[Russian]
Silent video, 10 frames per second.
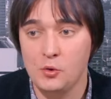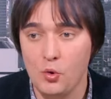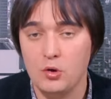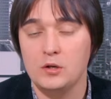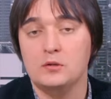
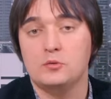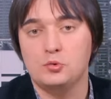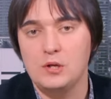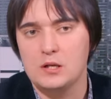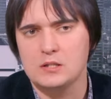орган,
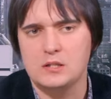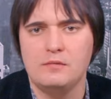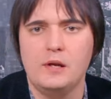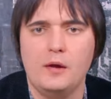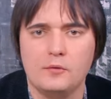куда
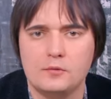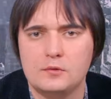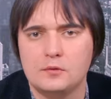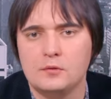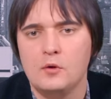расставляют
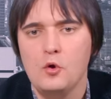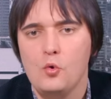э,